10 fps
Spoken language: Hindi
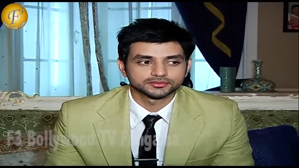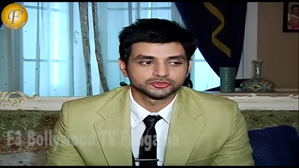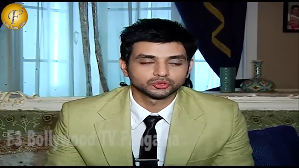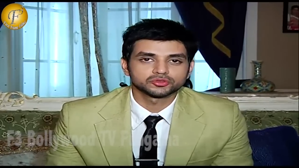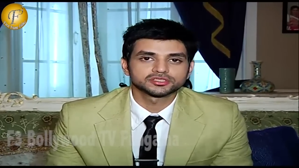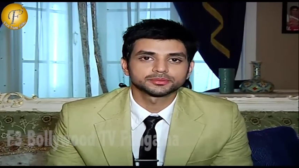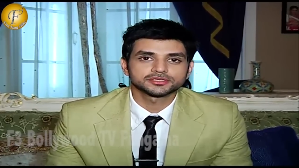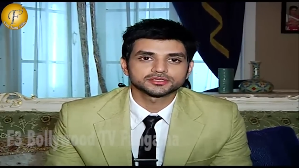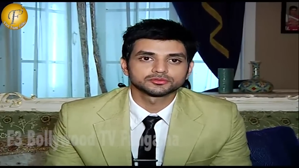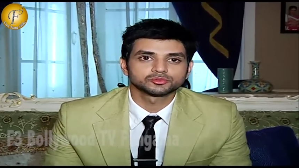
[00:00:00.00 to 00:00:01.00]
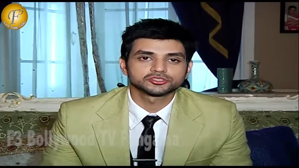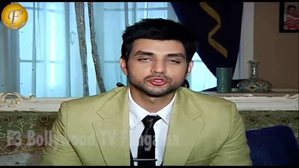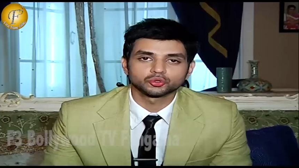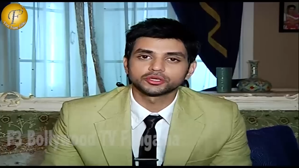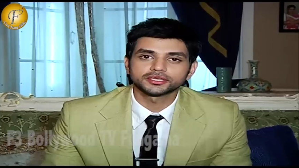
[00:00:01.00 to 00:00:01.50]
शुरू से बस वो मुझसे
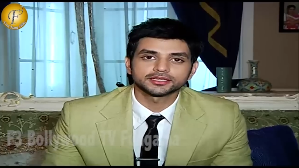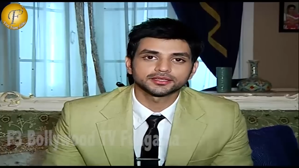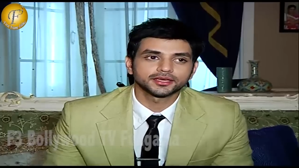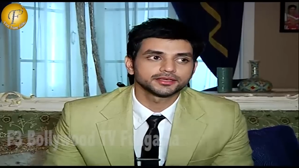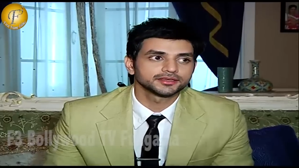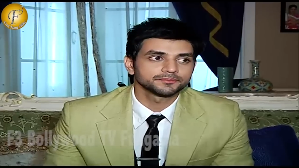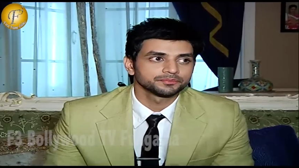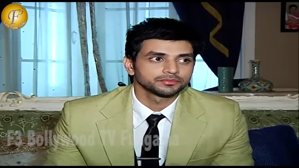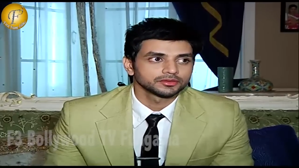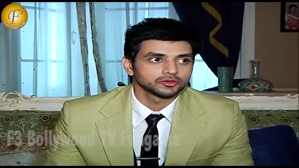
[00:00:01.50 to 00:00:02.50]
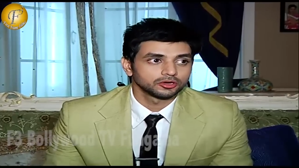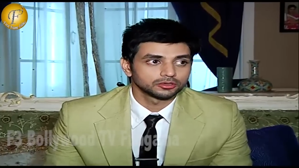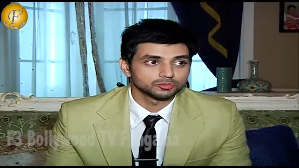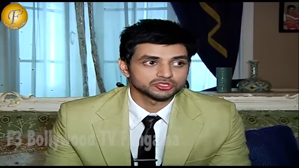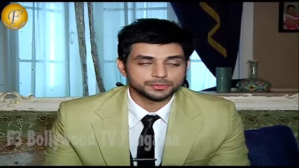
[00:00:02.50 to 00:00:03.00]
झूठी कहते आई है
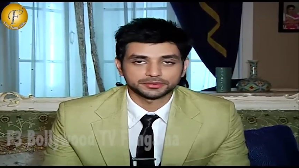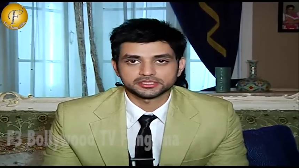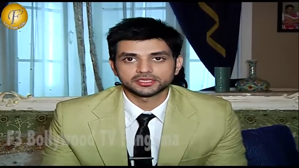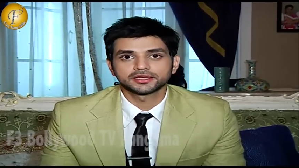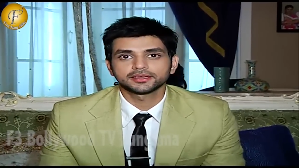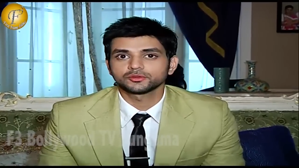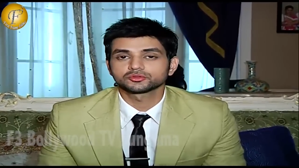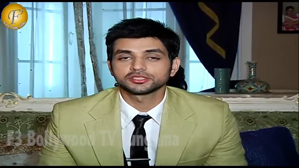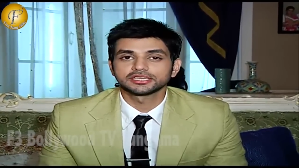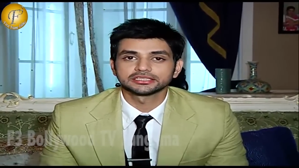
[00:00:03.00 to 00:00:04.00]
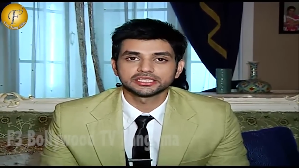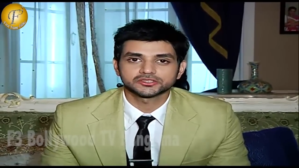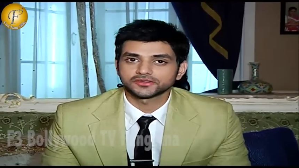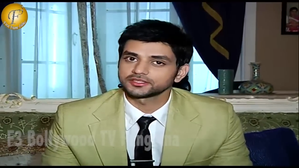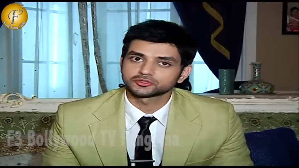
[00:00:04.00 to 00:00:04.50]
और मुझे पता चल गया कि उसकी
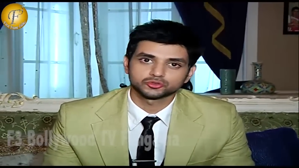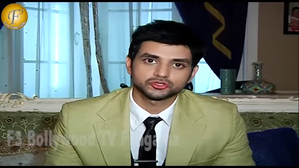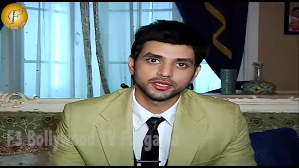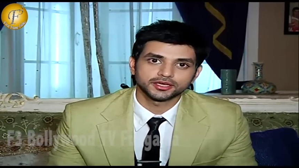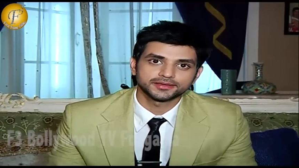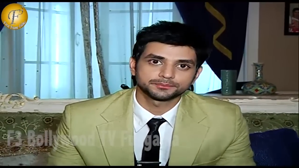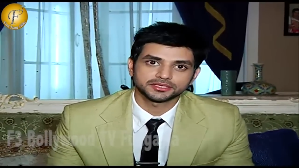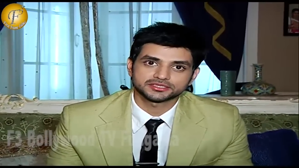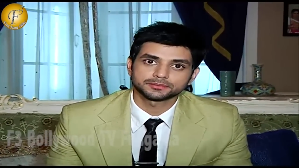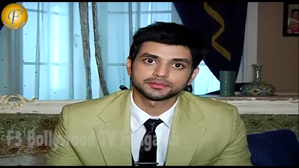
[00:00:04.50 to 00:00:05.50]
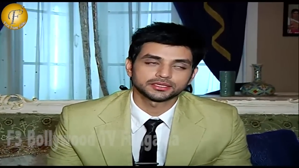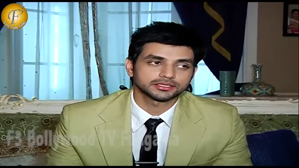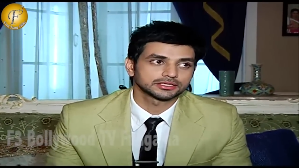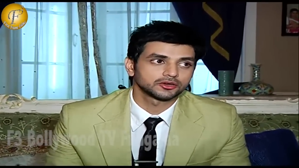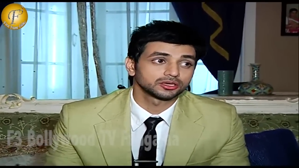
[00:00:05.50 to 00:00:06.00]
यादाश्त वादाश्त कुछ नहीं गई अब तक सब
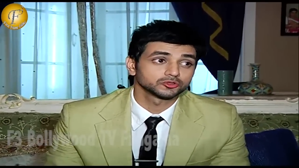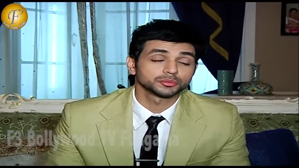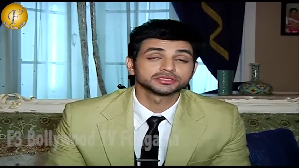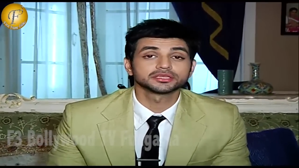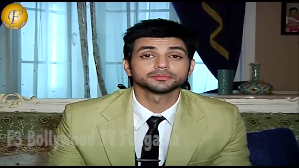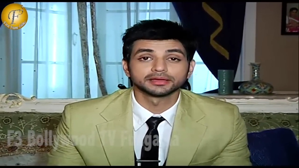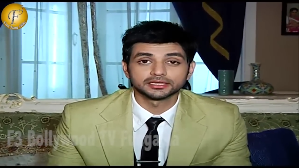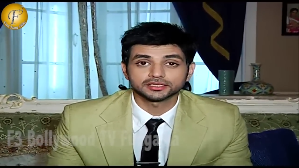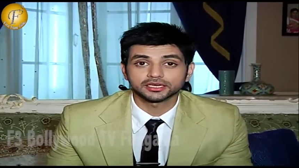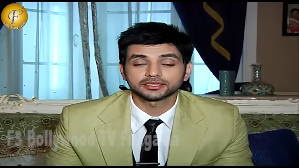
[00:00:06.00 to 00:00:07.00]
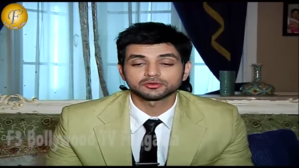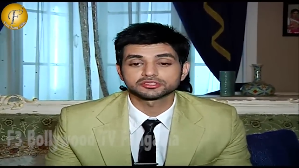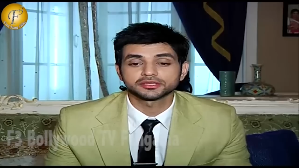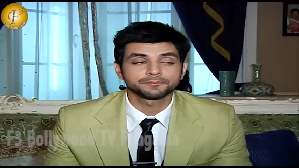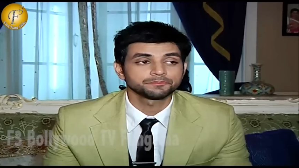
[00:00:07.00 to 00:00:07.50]
नाटक था और जो मैं इतनी मेहनत कर रहा था
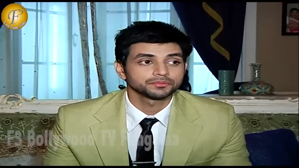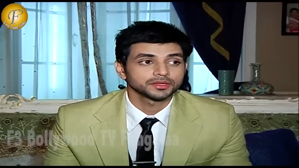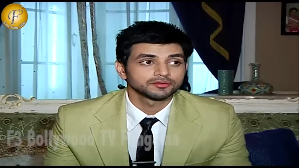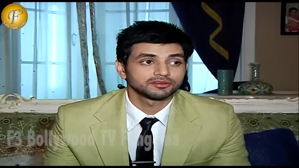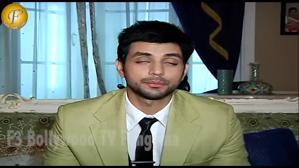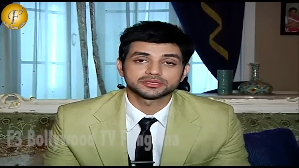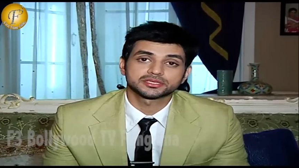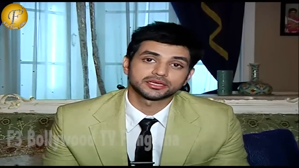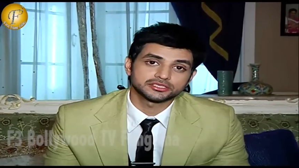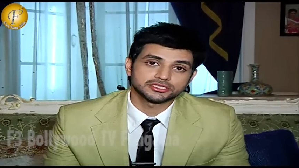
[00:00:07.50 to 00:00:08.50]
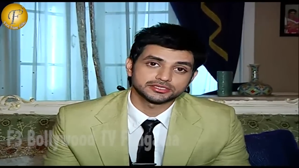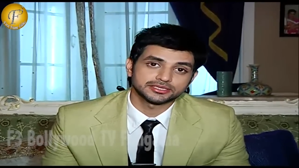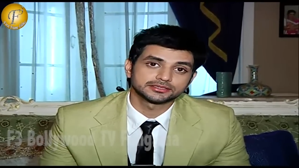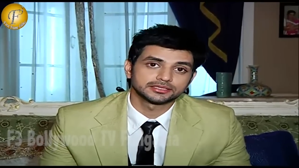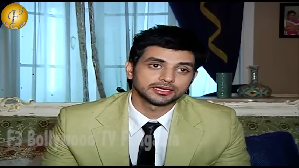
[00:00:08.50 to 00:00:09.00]
उसे वापस सारी चीज़ें
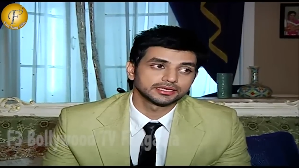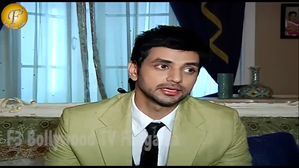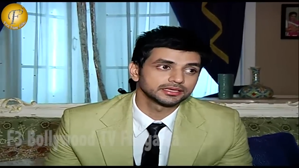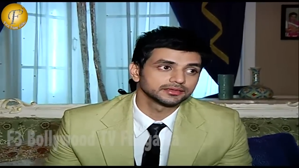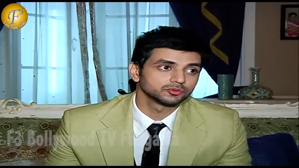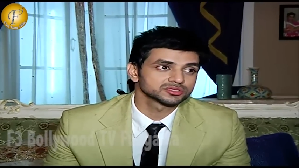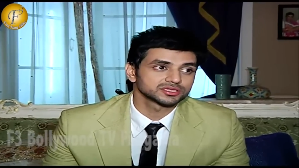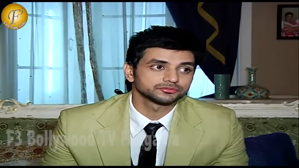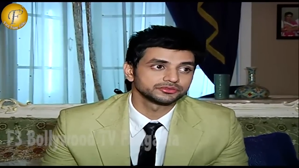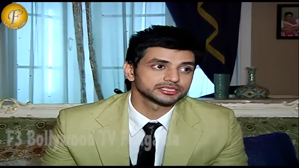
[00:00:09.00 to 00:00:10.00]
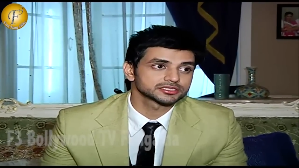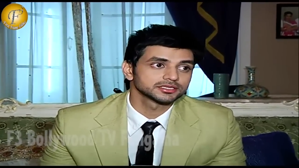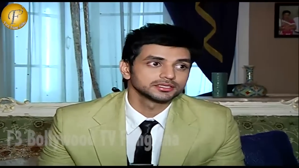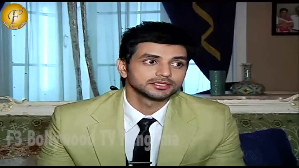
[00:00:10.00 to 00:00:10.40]
याद दिलाने के लिए वो सब वेस्ट